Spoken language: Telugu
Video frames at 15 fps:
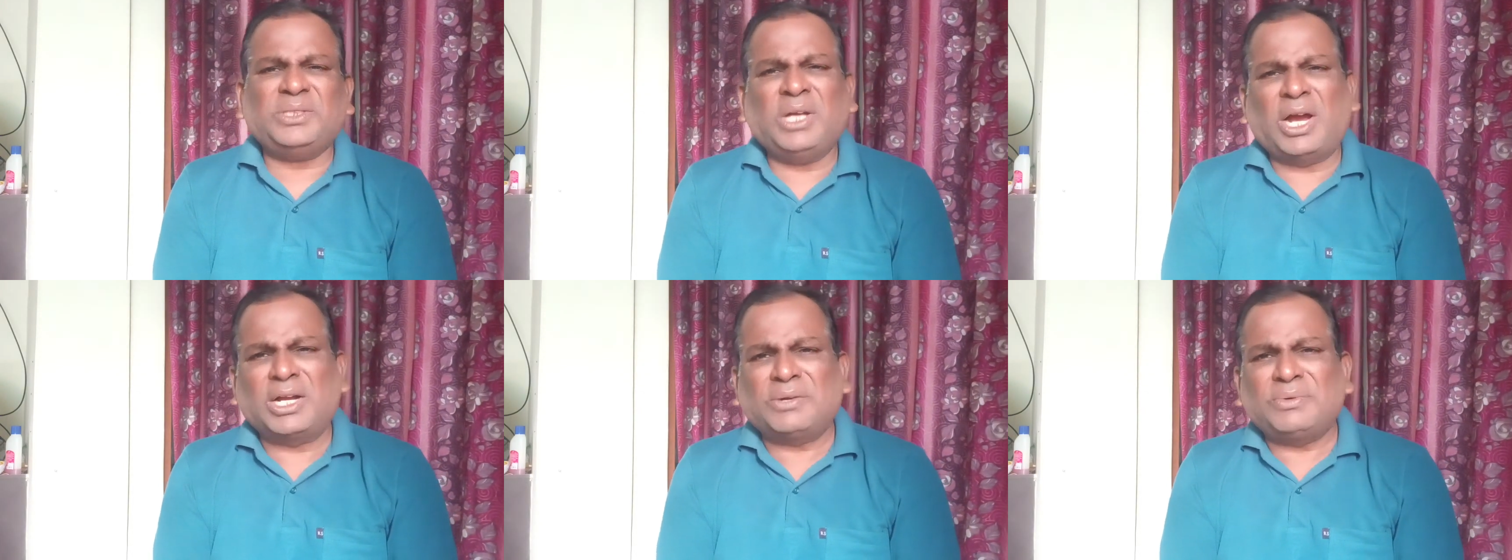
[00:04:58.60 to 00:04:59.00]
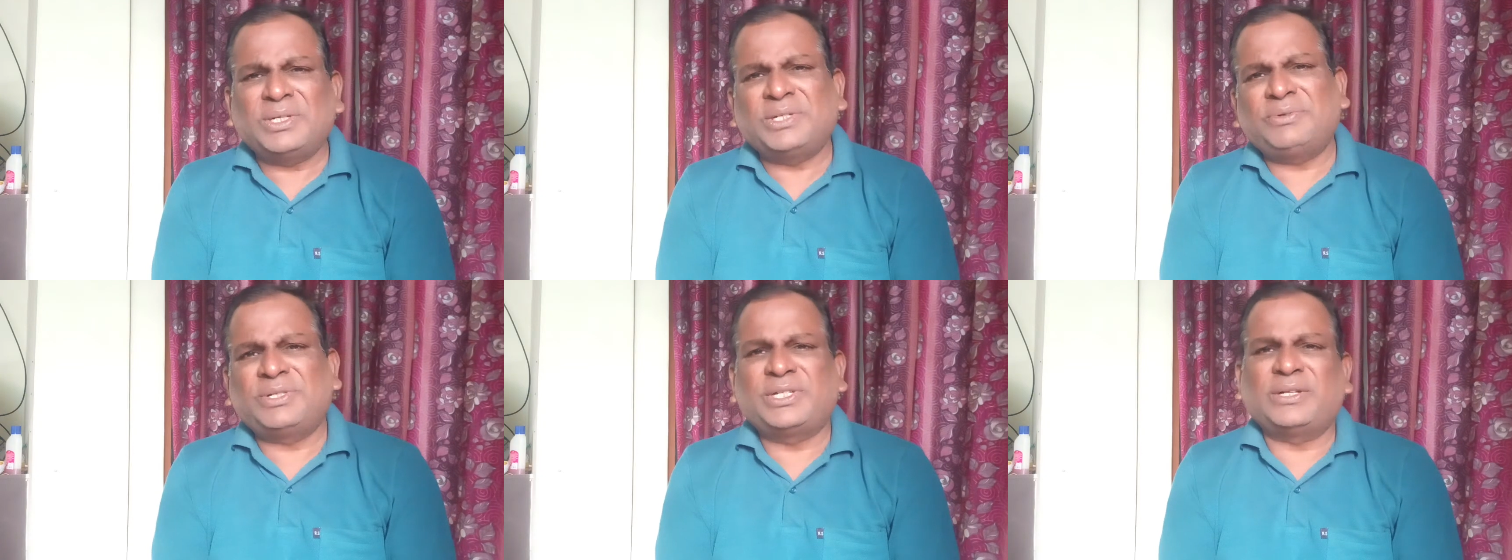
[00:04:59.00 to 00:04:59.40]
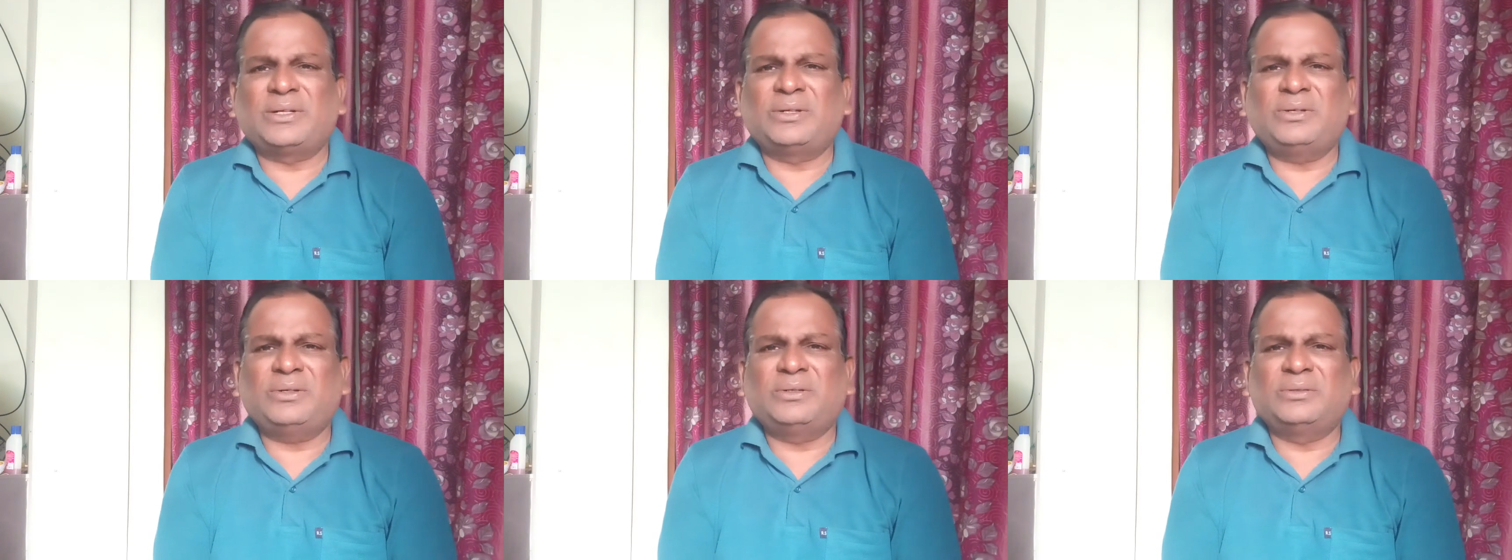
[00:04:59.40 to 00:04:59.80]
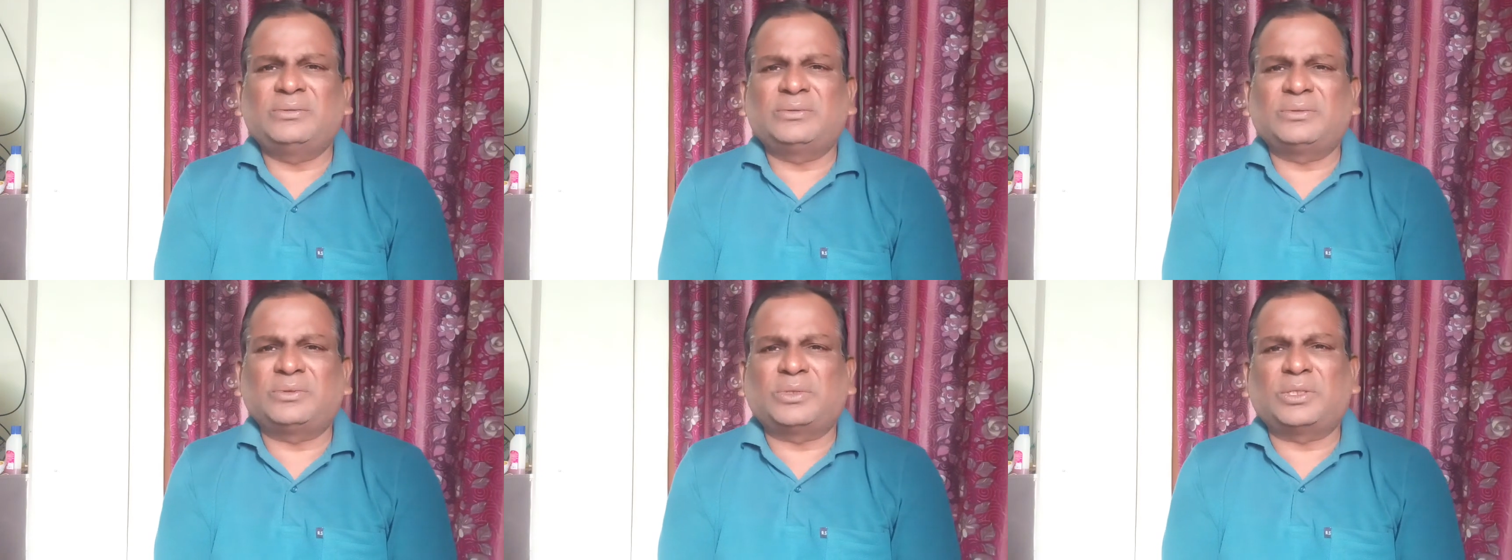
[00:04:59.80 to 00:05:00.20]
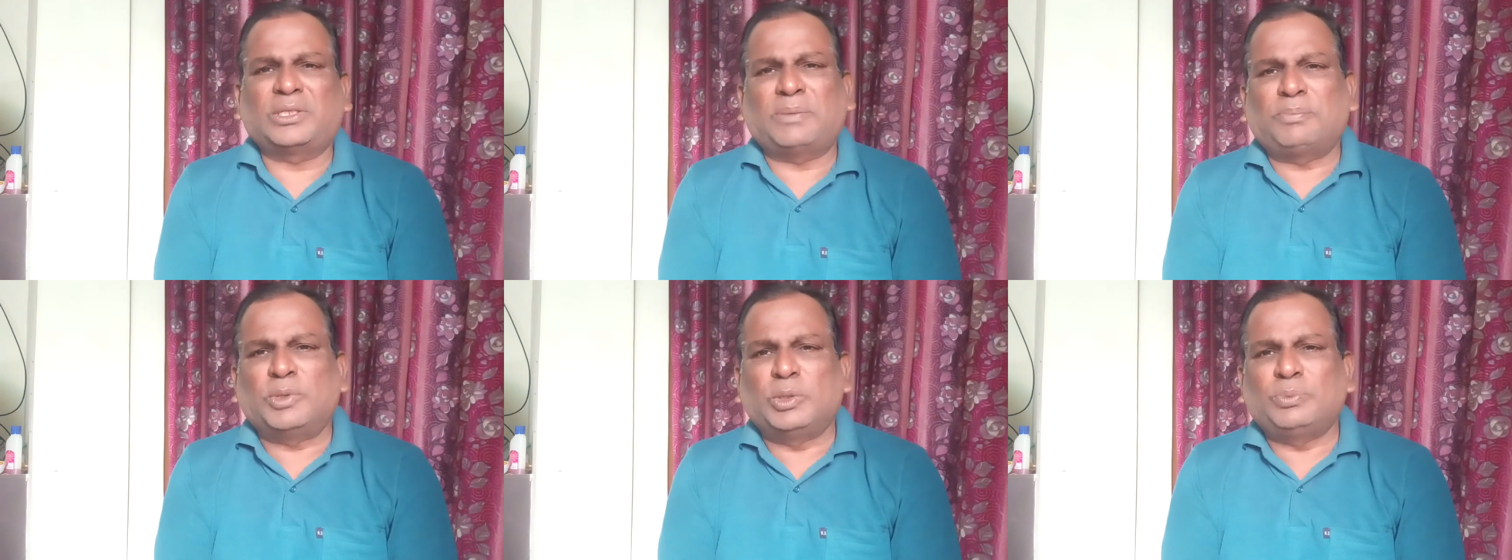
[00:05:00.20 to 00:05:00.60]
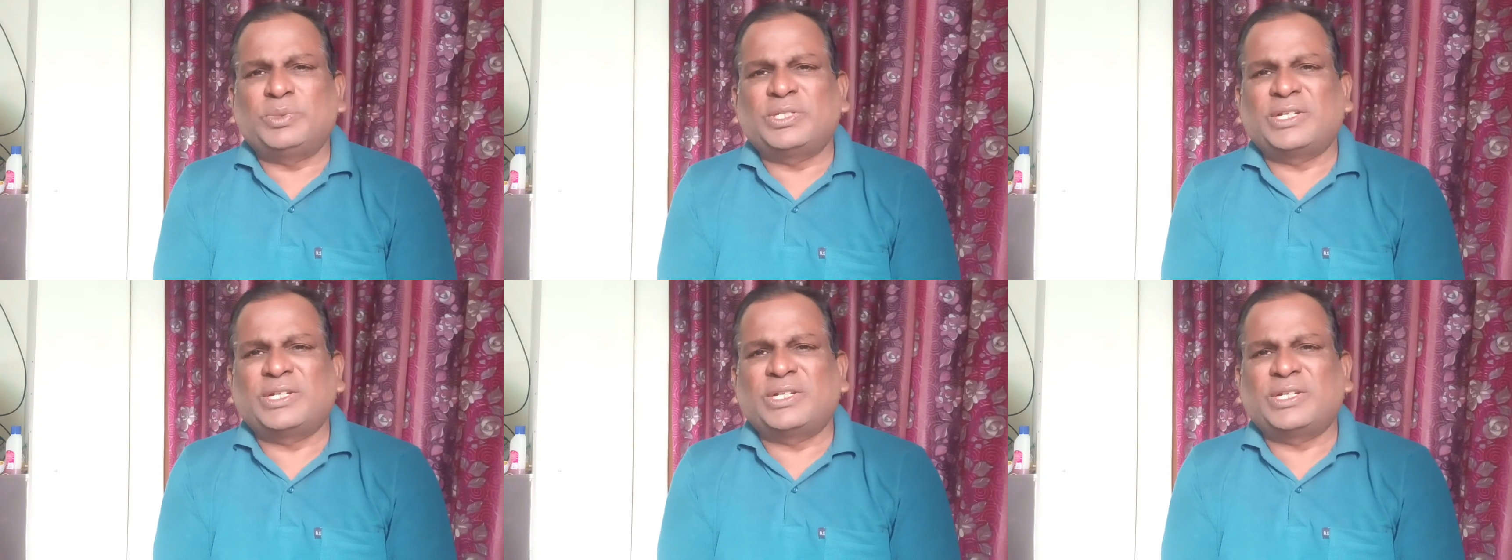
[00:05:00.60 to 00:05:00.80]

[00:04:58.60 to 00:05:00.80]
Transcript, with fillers: అటువంటి విషయంలో కొంత పొదుపు